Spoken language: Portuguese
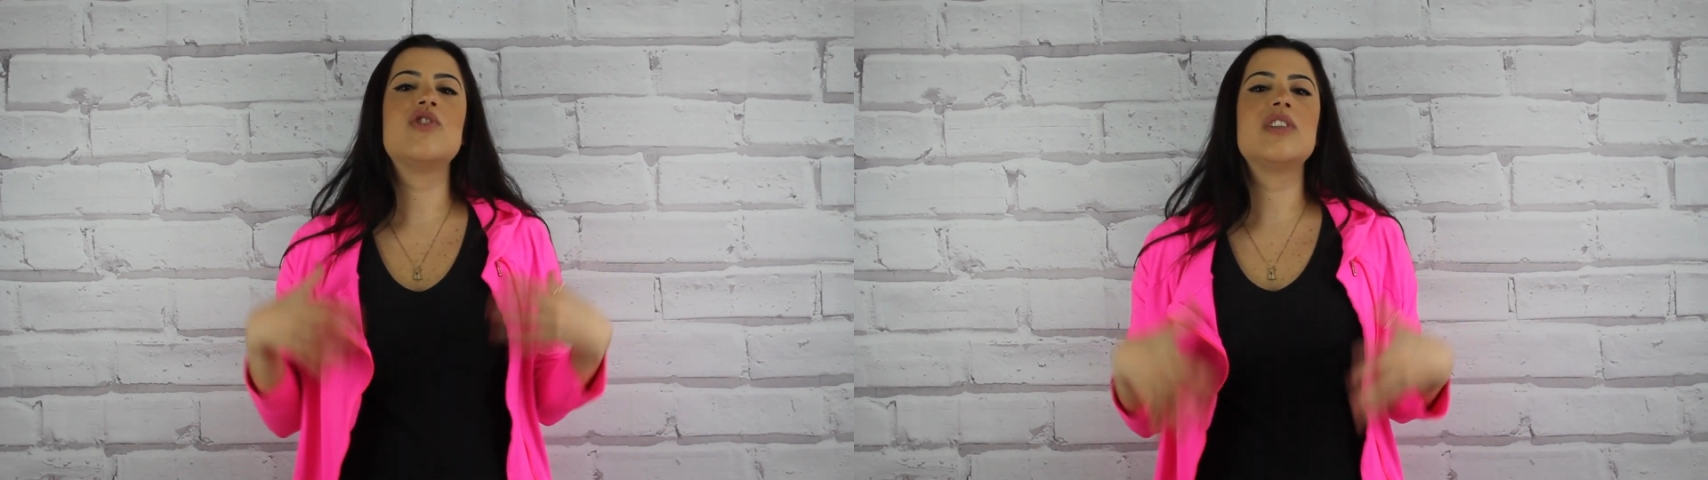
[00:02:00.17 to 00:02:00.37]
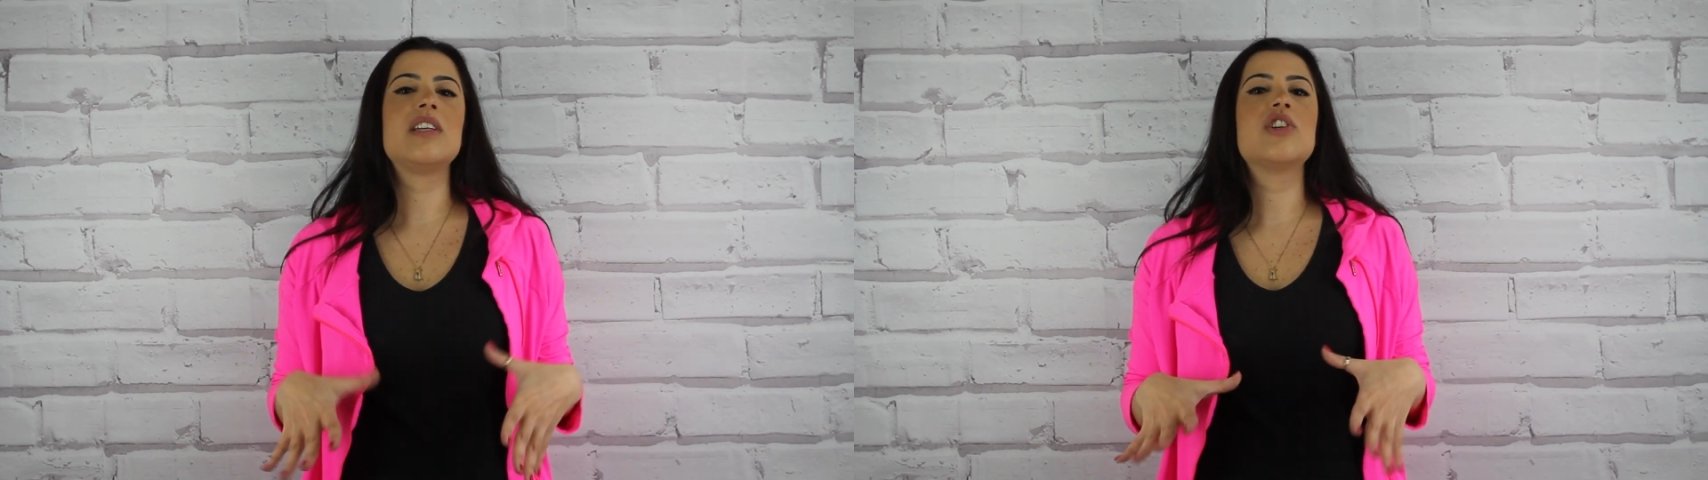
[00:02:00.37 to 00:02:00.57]

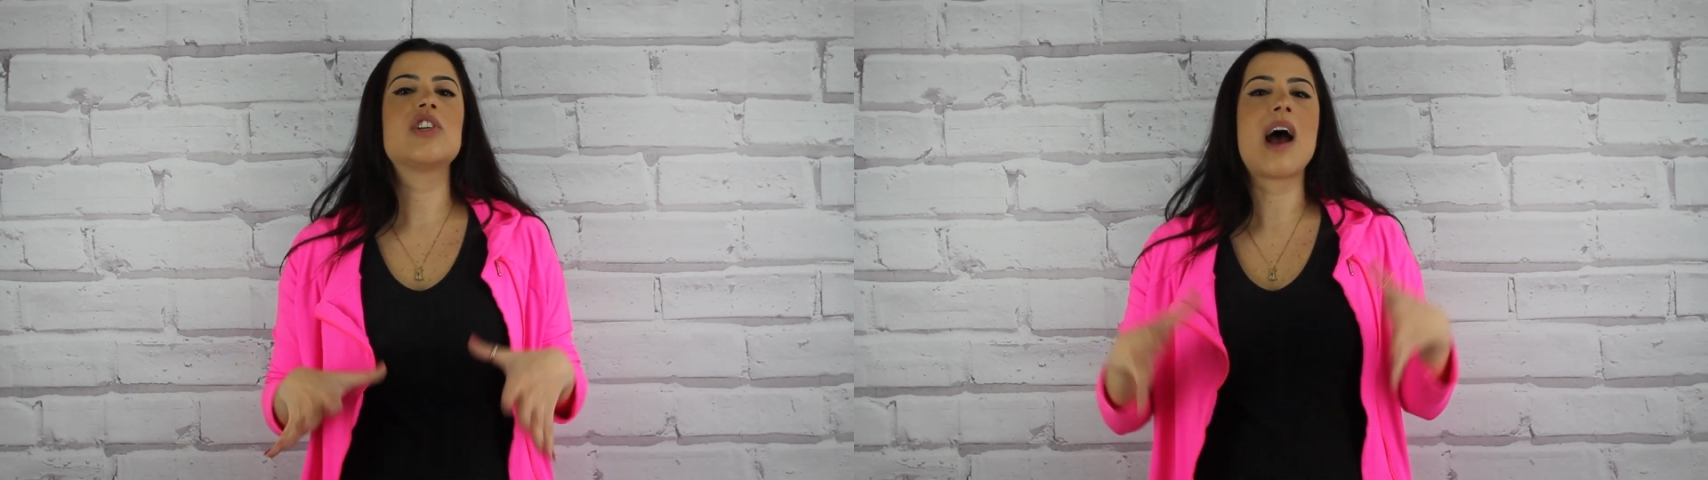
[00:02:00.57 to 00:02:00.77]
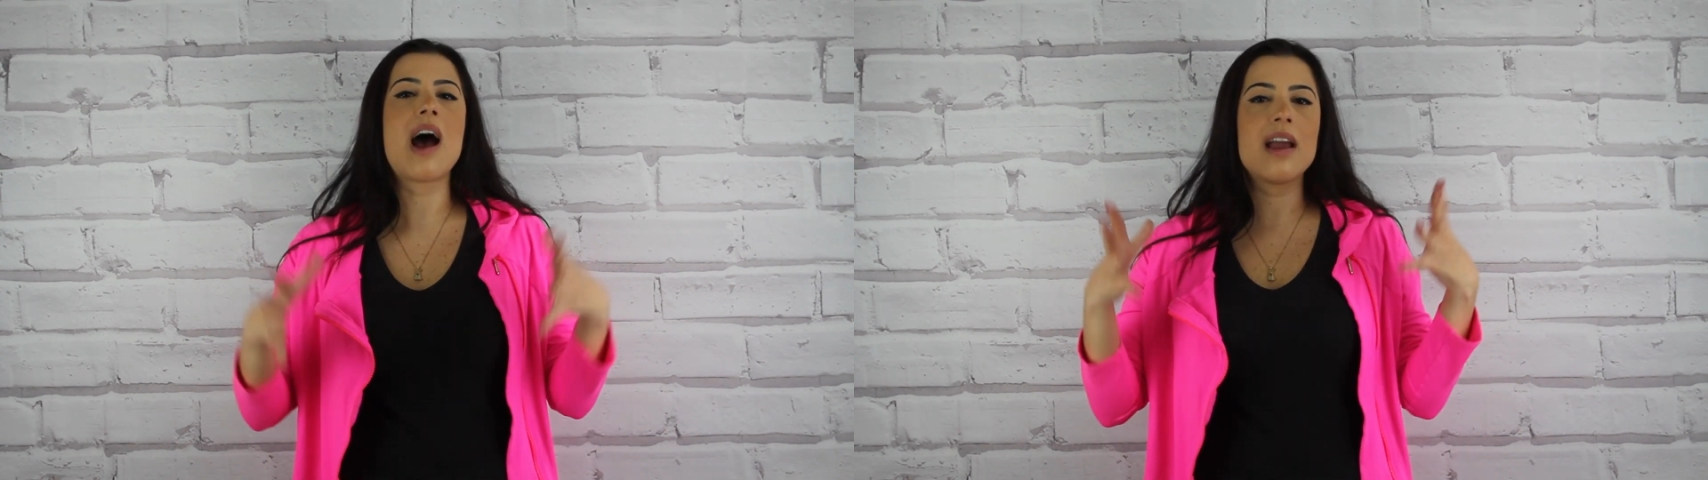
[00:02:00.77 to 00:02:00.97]

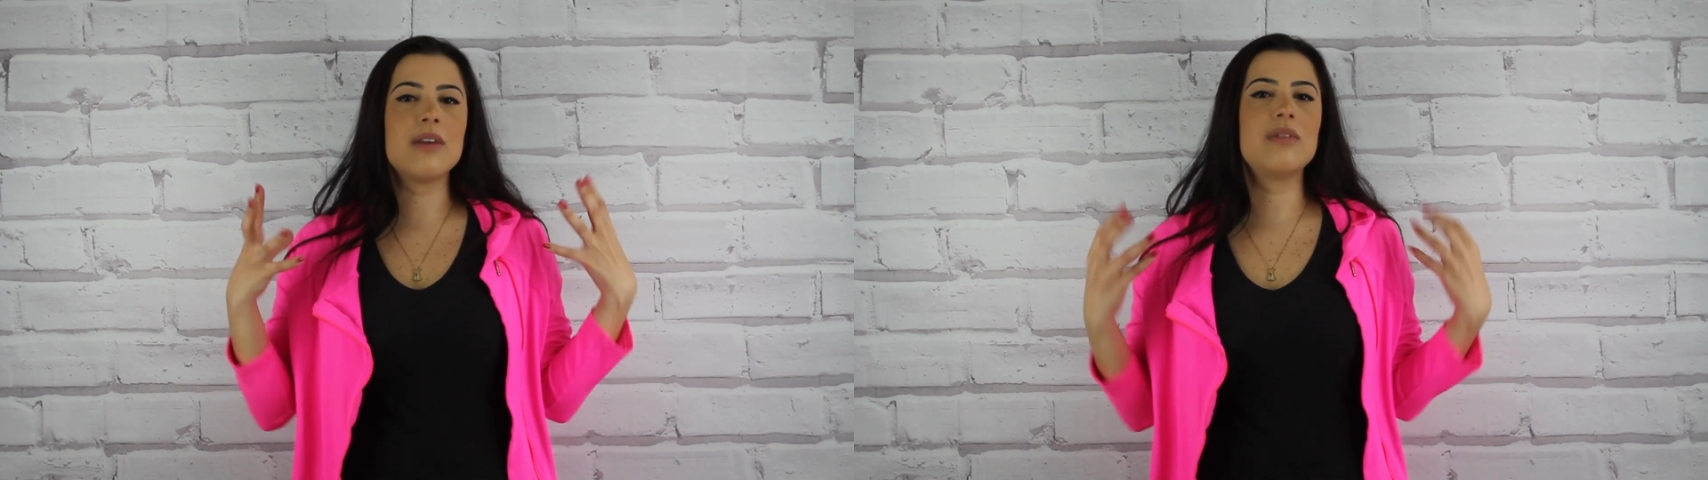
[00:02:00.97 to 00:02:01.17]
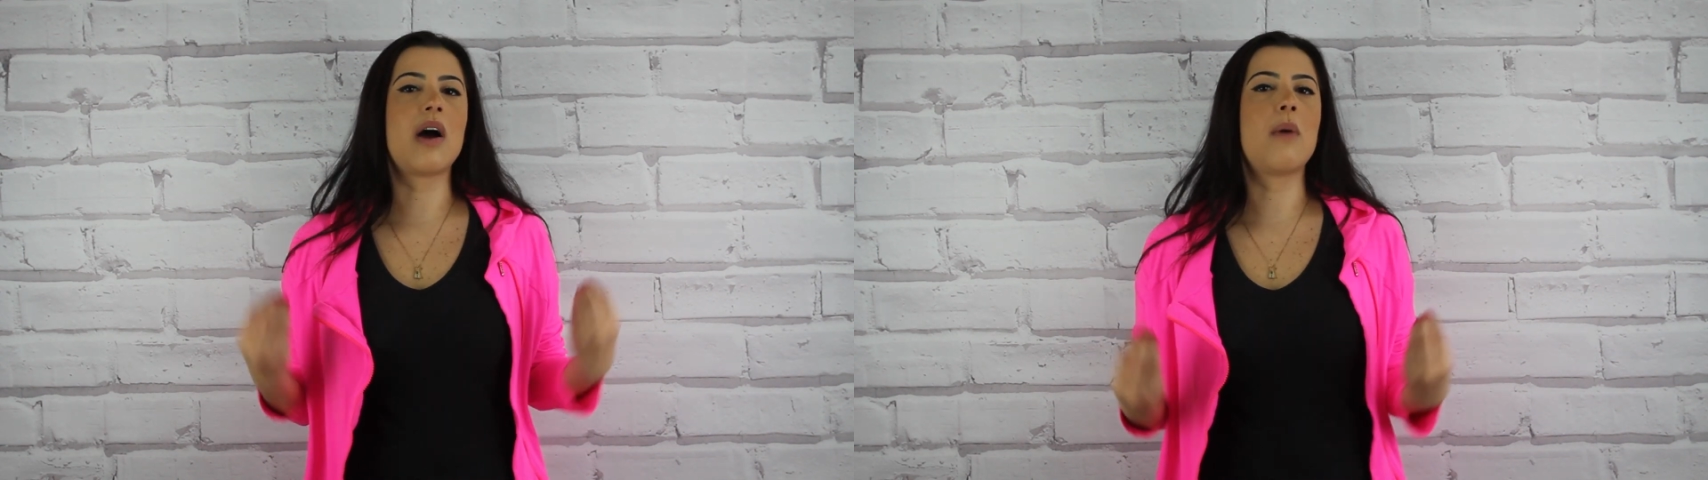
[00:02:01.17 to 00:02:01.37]
desinchar
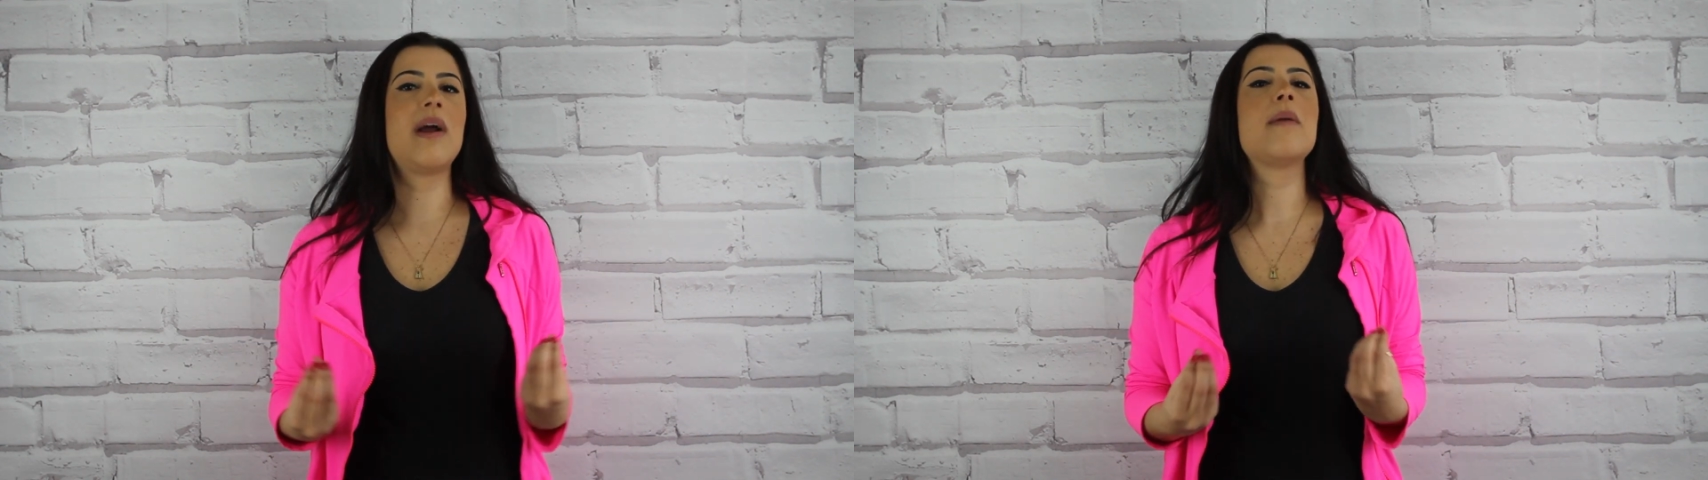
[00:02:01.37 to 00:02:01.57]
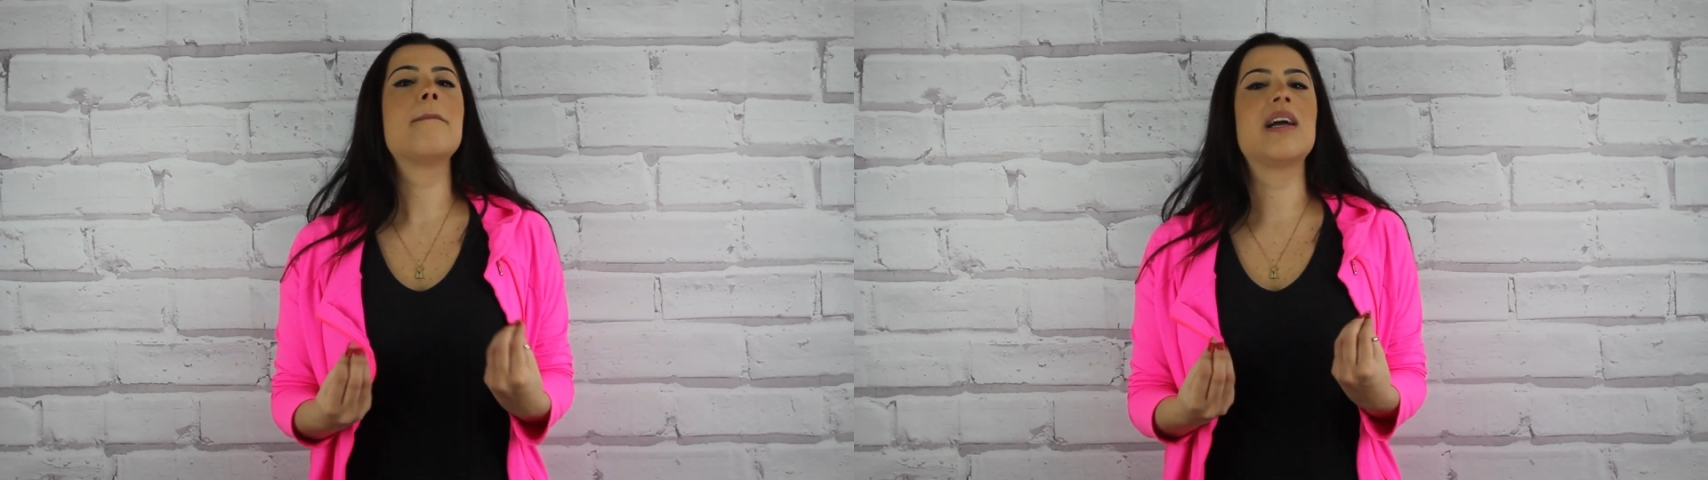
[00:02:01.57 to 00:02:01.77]
e dar
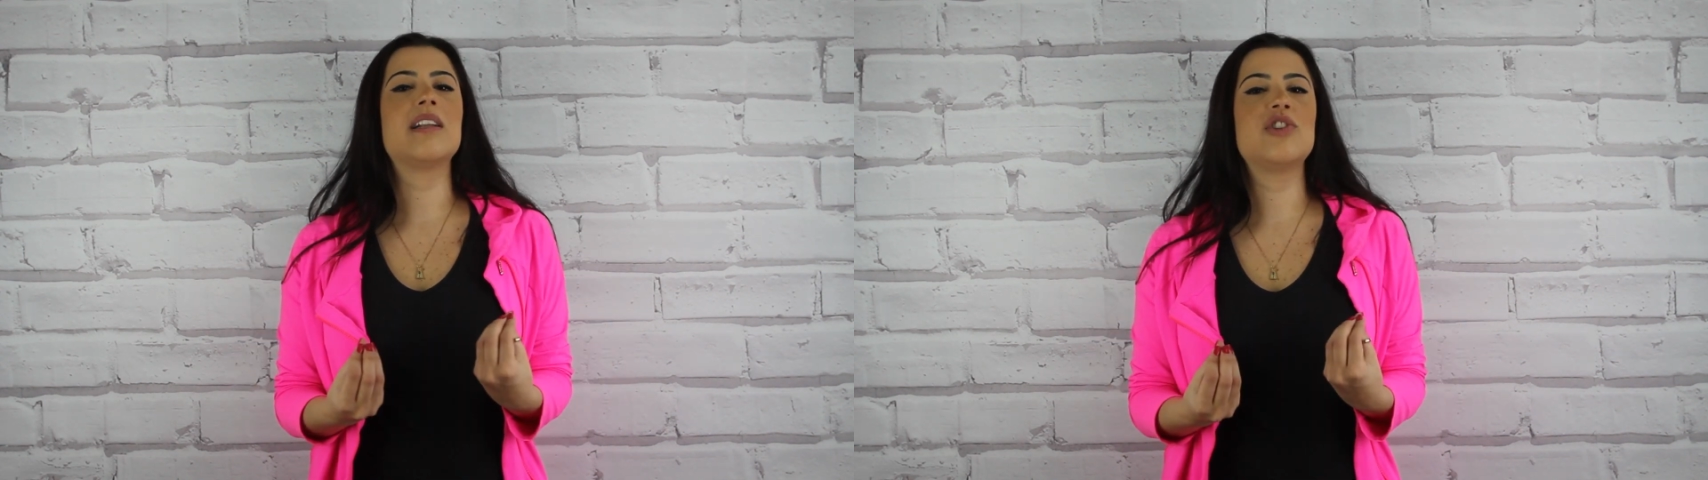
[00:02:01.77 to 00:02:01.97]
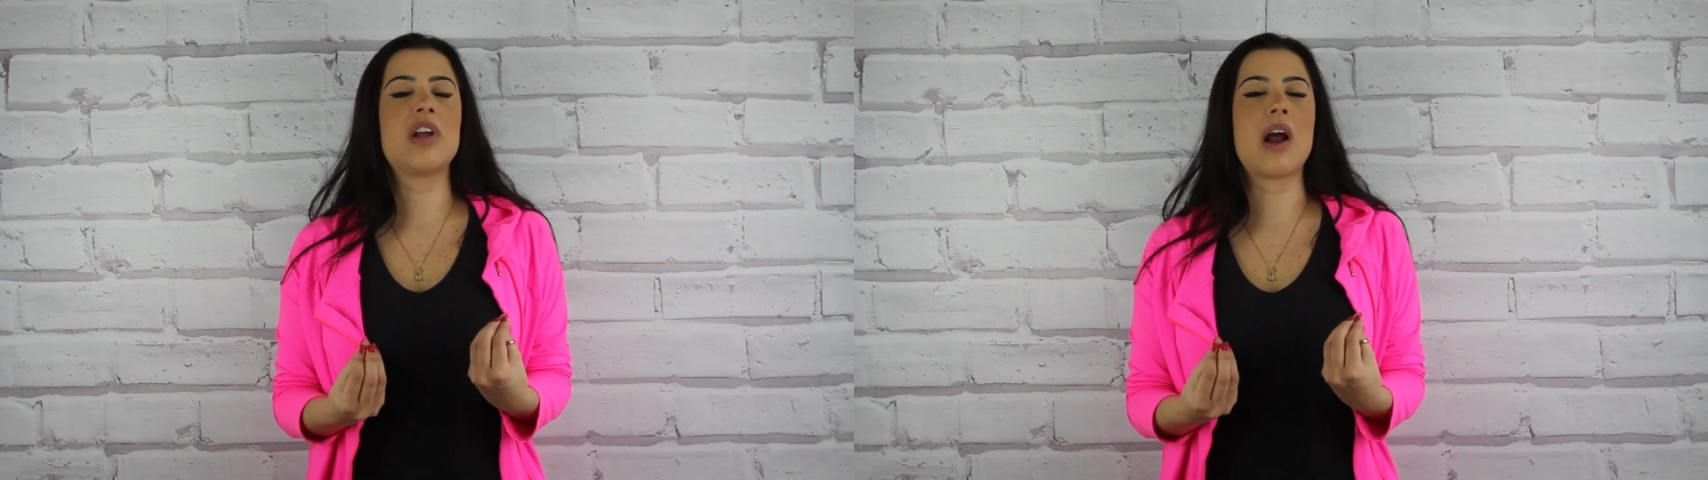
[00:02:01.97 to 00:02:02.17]
uma
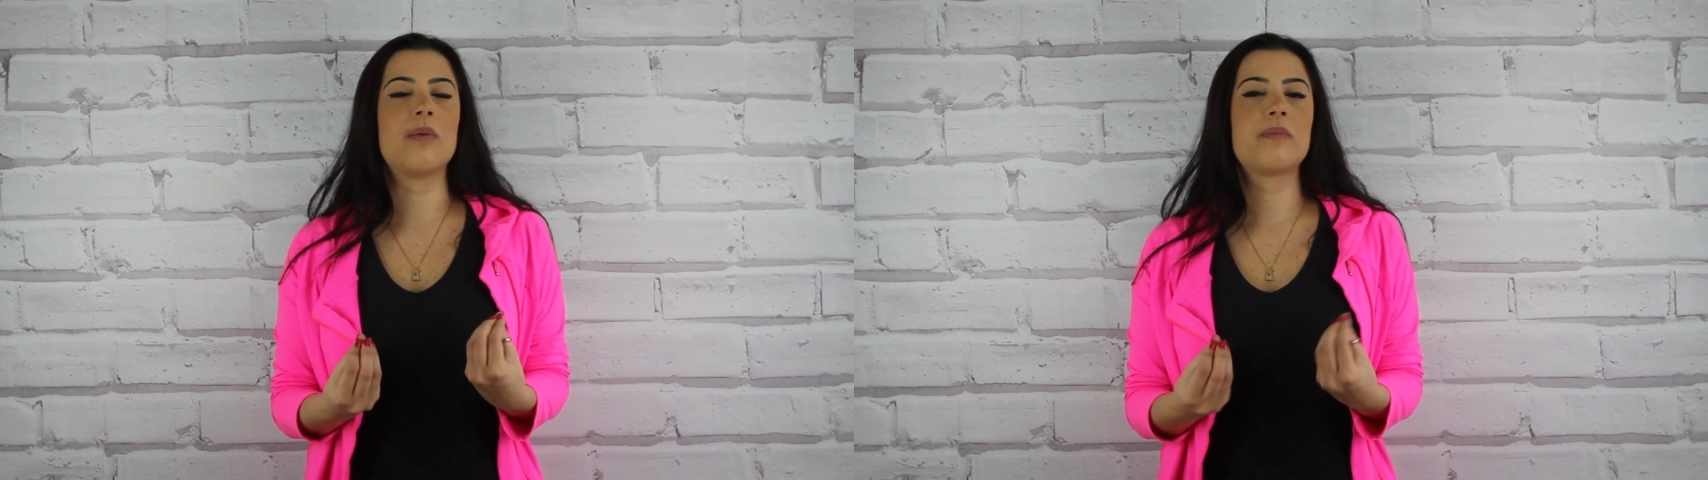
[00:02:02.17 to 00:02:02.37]
limpada geral.